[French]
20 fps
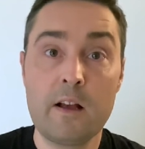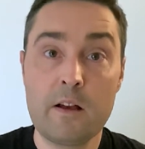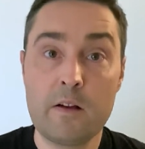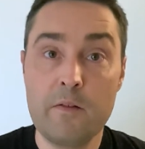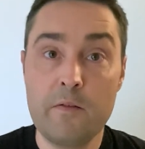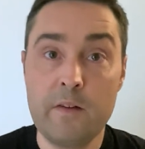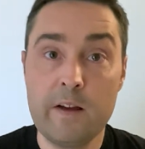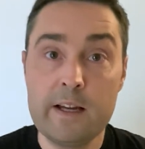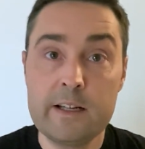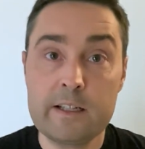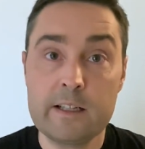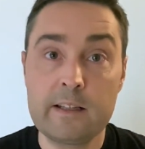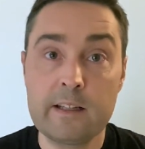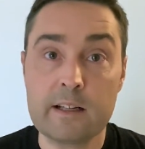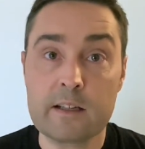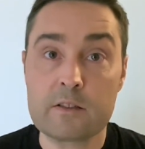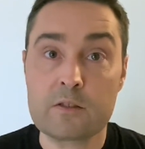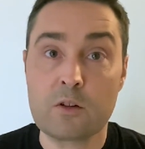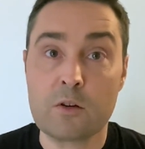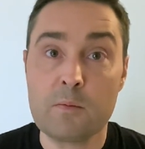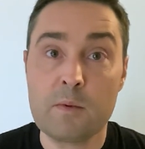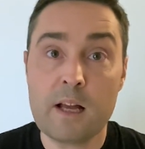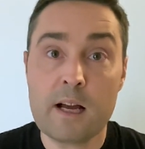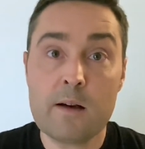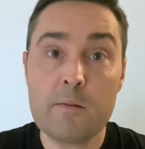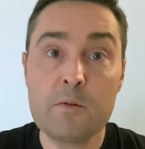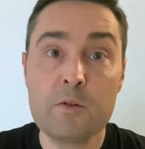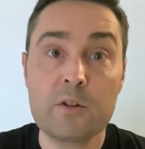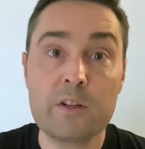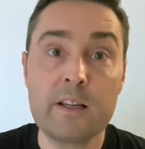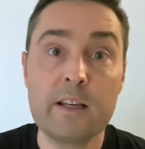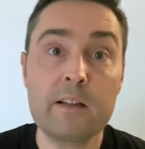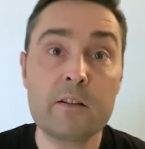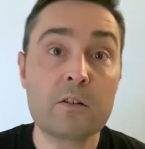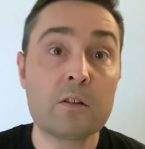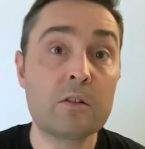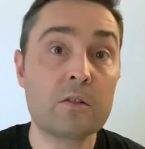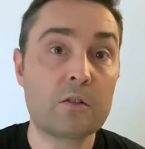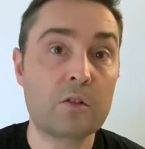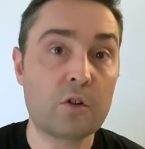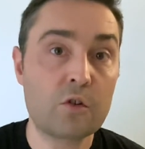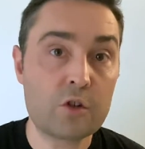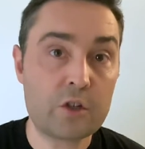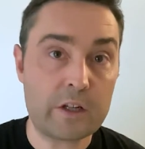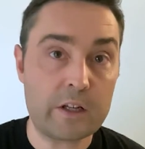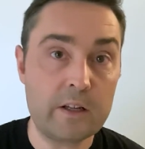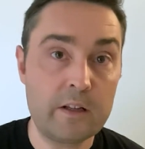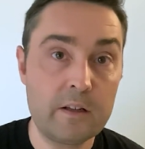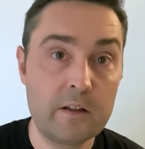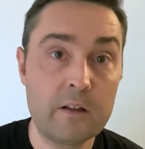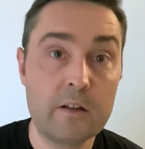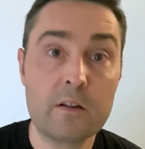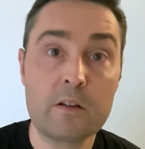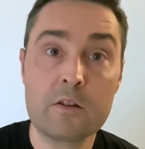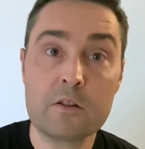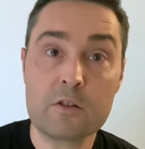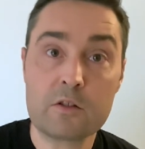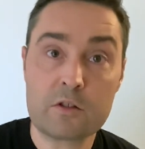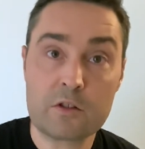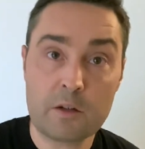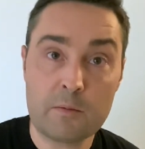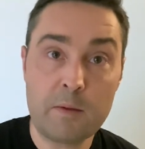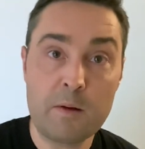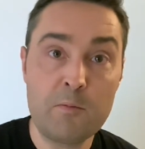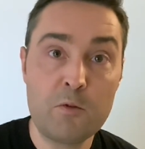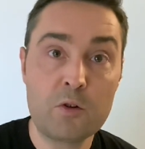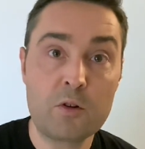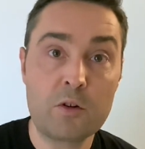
Vais-je aider un semblable qui est en danger, sans même le